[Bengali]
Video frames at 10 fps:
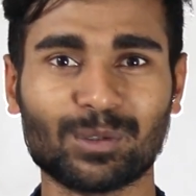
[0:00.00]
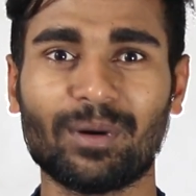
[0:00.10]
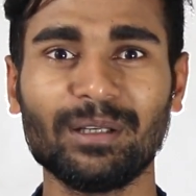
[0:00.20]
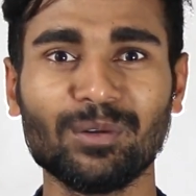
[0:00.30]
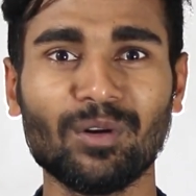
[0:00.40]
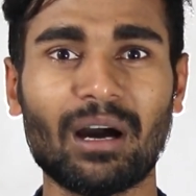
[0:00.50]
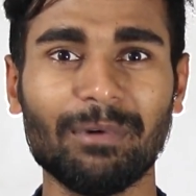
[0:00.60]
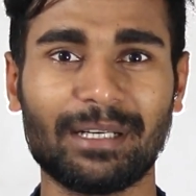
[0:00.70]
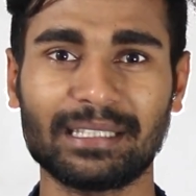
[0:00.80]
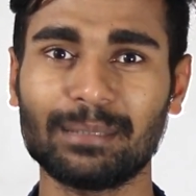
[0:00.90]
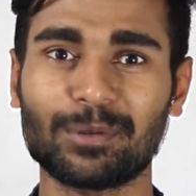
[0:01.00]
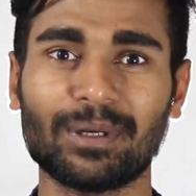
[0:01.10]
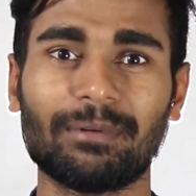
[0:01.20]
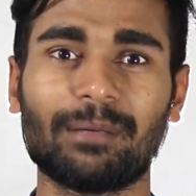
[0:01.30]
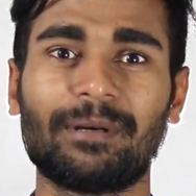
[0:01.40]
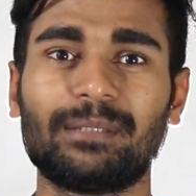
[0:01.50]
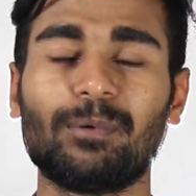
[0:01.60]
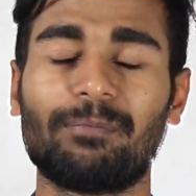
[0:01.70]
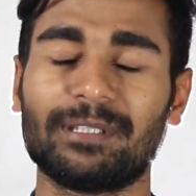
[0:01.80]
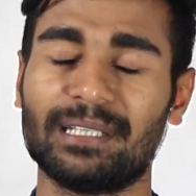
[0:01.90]
সো এর জন্য আমি ডেসক্রিপশনে আমাদের
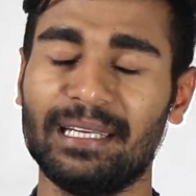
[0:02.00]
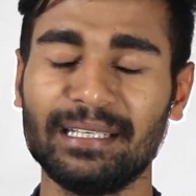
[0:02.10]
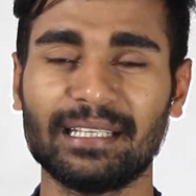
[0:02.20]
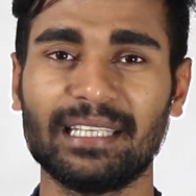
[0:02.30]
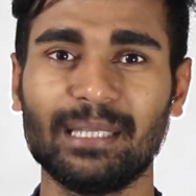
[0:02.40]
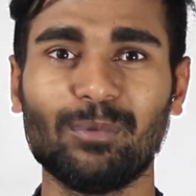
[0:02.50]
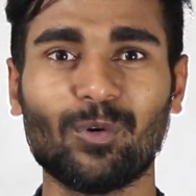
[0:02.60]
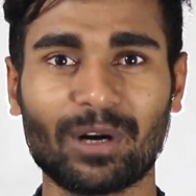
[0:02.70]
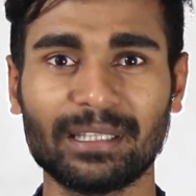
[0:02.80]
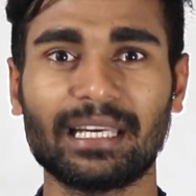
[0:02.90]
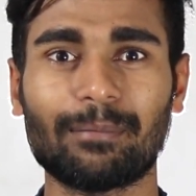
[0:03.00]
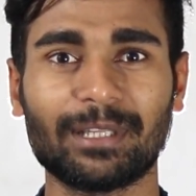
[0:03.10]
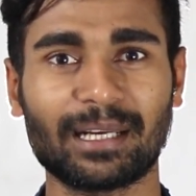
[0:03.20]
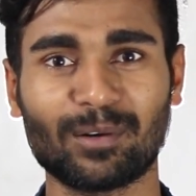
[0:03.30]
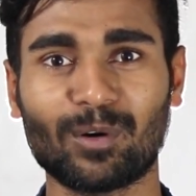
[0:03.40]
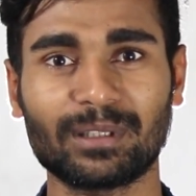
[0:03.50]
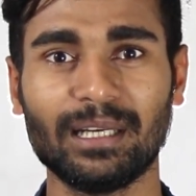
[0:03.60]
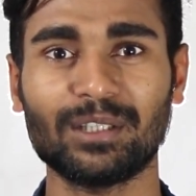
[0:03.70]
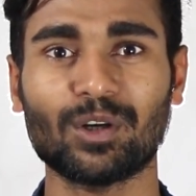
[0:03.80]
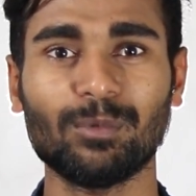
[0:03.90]
ফেসবুক পেজের লিঙ্কটা দিয়ে দিব ওখান থেকে আমাদেরকে নক
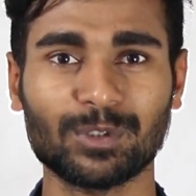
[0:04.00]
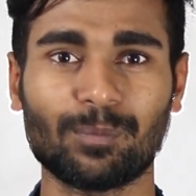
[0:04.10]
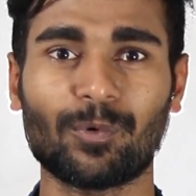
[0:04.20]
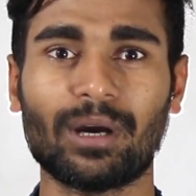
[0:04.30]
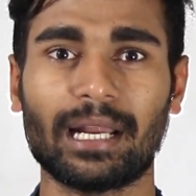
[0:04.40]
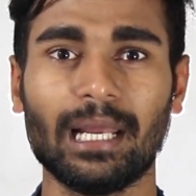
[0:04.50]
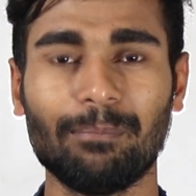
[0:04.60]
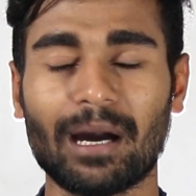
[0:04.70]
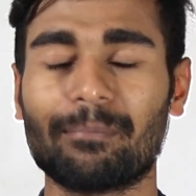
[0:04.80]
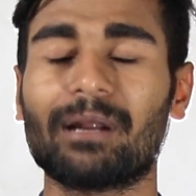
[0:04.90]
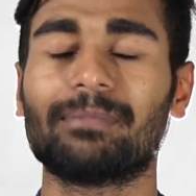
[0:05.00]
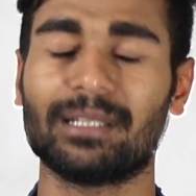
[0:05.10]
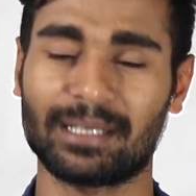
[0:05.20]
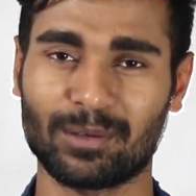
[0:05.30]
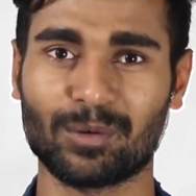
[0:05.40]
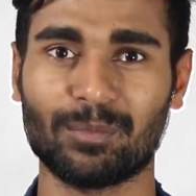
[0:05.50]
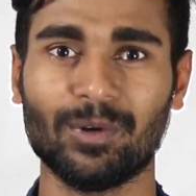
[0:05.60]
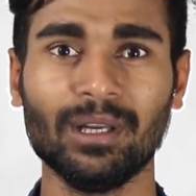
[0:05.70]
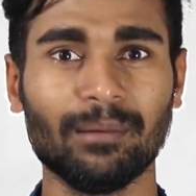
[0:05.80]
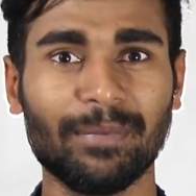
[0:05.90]
দিলে সমস্ত প্রকার হেল্প আমরা আপনাদেরকে করব
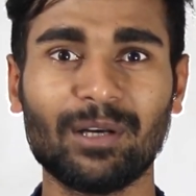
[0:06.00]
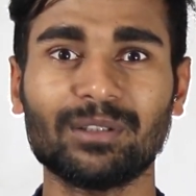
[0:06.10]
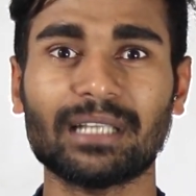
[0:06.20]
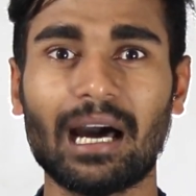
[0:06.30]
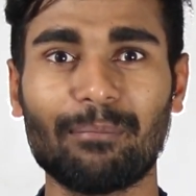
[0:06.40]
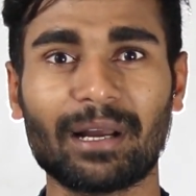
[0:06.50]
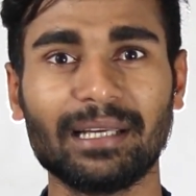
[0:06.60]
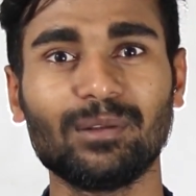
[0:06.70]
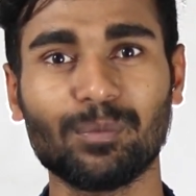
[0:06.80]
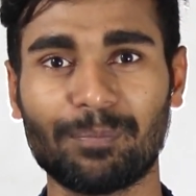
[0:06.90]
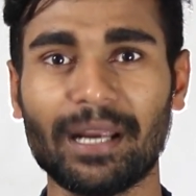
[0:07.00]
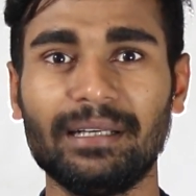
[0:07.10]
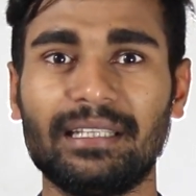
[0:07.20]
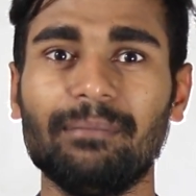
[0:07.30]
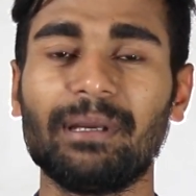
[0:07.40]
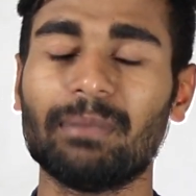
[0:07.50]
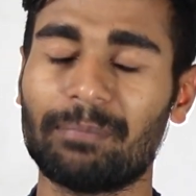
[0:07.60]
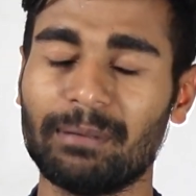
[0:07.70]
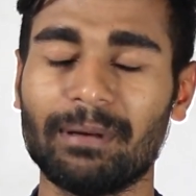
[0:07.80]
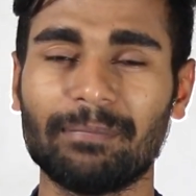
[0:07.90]
বিকজ আমরা কিন্তু পেইড থিম
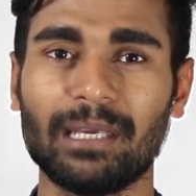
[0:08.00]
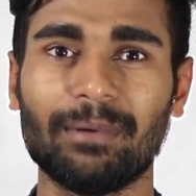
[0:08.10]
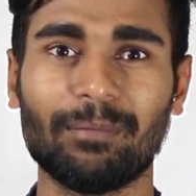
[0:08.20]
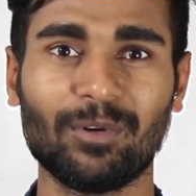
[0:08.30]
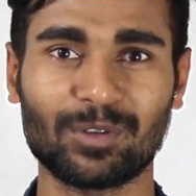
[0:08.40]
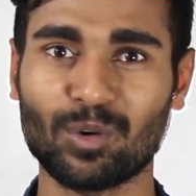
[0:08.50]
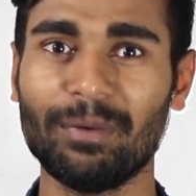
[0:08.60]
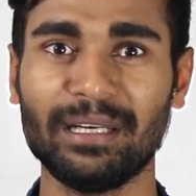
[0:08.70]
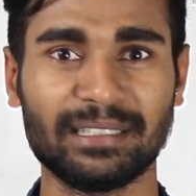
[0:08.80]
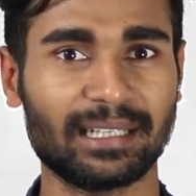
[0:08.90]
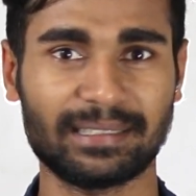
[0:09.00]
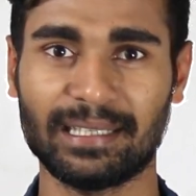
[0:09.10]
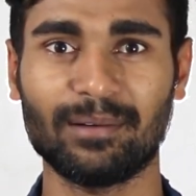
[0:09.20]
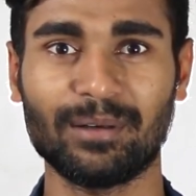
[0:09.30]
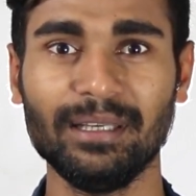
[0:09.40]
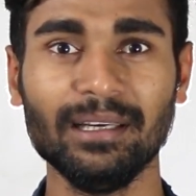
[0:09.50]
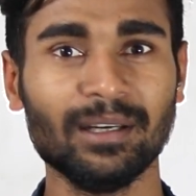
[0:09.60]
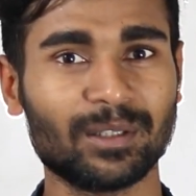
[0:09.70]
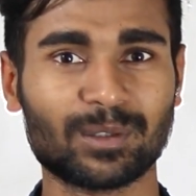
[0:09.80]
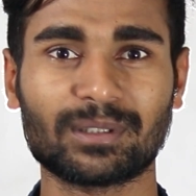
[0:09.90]
কিংবা প্রিমিয়াম থিম এবং ডোমেন নিজেরাই সেল করি
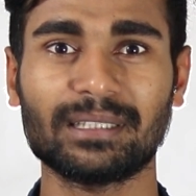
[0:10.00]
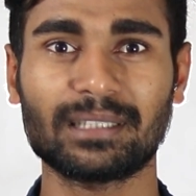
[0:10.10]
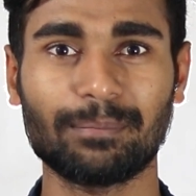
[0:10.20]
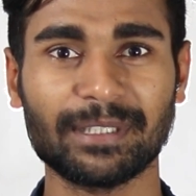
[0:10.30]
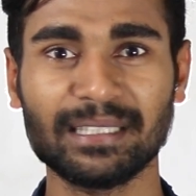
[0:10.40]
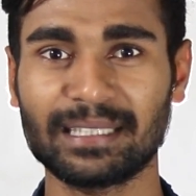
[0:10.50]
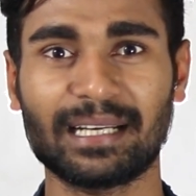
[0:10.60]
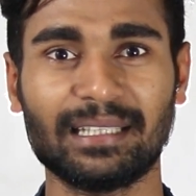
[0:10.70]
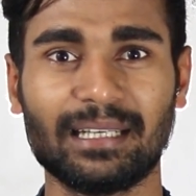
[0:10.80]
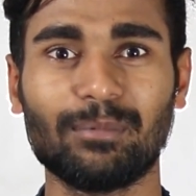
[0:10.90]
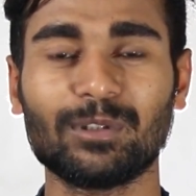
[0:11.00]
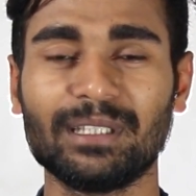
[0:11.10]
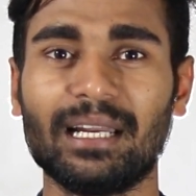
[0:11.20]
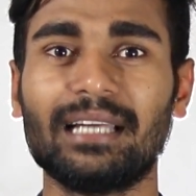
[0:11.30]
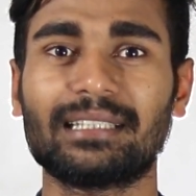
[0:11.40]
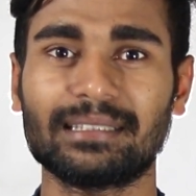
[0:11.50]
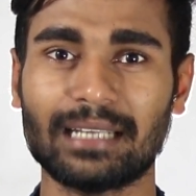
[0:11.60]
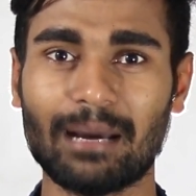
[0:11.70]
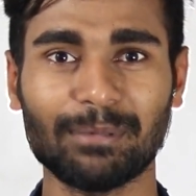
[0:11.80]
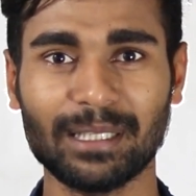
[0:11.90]
সো জাস্ট বিজনেসের খাতে বলছি না
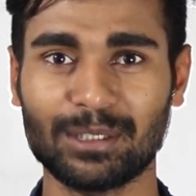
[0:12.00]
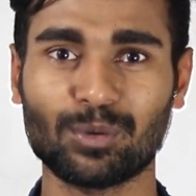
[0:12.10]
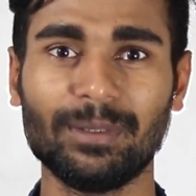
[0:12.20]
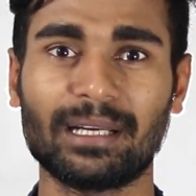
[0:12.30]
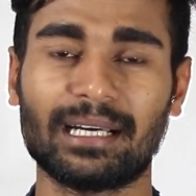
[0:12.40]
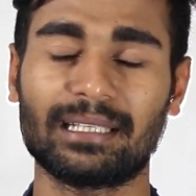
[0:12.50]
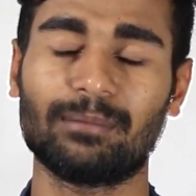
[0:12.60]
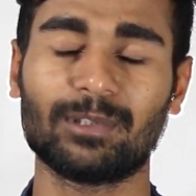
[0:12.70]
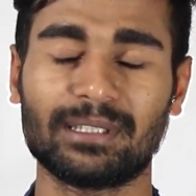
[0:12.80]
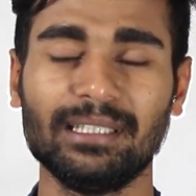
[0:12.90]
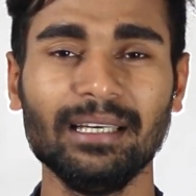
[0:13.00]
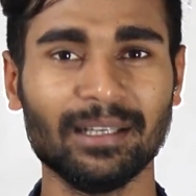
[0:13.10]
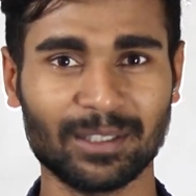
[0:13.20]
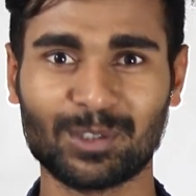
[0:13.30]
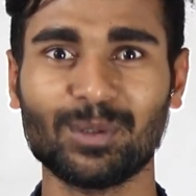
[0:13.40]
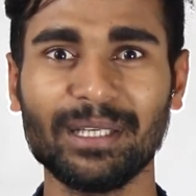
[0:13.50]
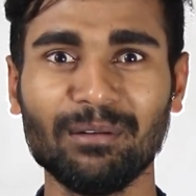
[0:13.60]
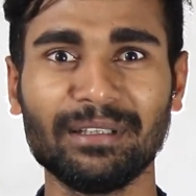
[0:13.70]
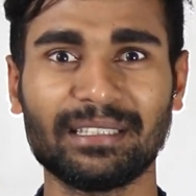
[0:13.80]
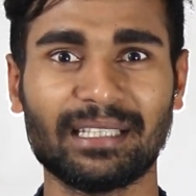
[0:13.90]
জাস্ট আপনাদের সুবিধার খাতিরে বলতেছি যদি
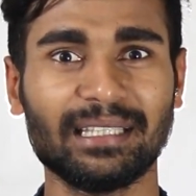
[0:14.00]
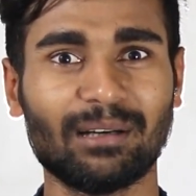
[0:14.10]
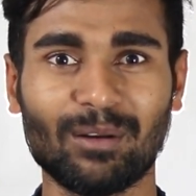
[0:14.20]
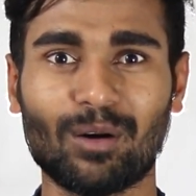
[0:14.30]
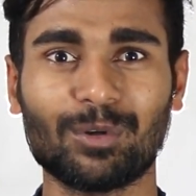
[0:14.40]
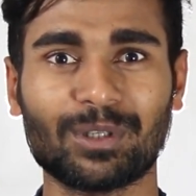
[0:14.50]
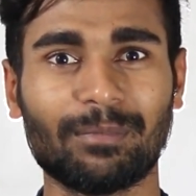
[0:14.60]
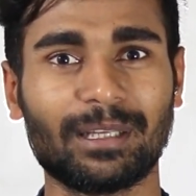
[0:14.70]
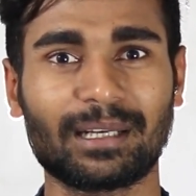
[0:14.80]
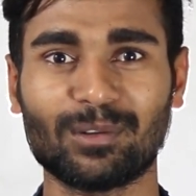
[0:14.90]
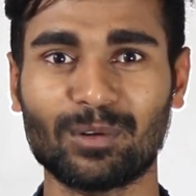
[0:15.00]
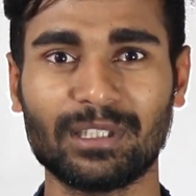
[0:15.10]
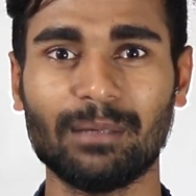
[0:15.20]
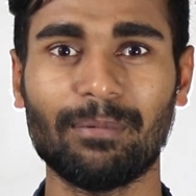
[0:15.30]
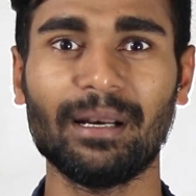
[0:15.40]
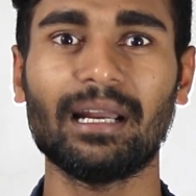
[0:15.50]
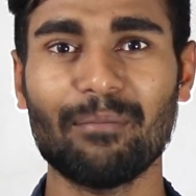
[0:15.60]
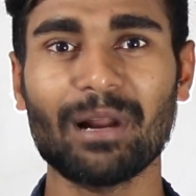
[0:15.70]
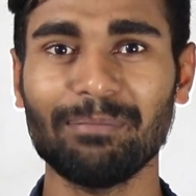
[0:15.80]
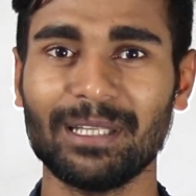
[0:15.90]
কেউ নিতে চান তাহলে অবশ্যই আমাদেরকে নক দিতে পারেন
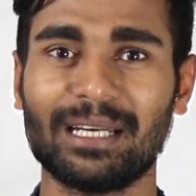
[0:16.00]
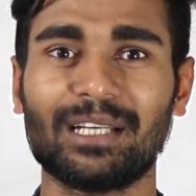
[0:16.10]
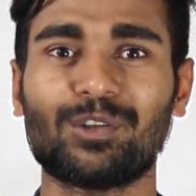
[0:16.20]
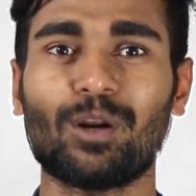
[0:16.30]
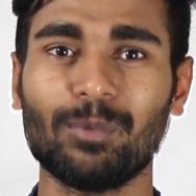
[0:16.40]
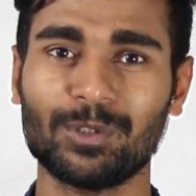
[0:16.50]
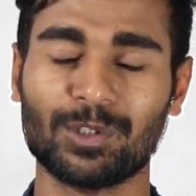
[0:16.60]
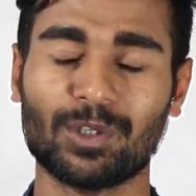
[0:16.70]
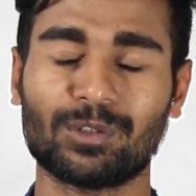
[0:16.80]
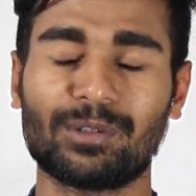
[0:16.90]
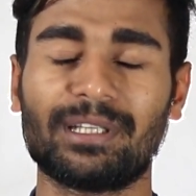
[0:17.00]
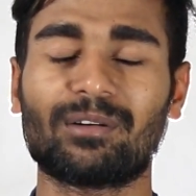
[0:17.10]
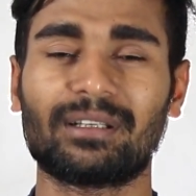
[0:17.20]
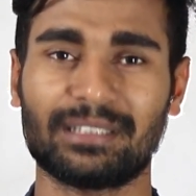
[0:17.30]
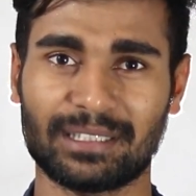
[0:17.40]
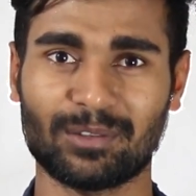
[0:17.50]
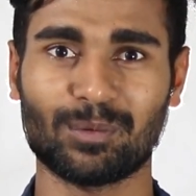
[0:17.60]
আমরা আপনাদেরকে সর্বোচ্চ সহযোগিতা করার চেষ্টা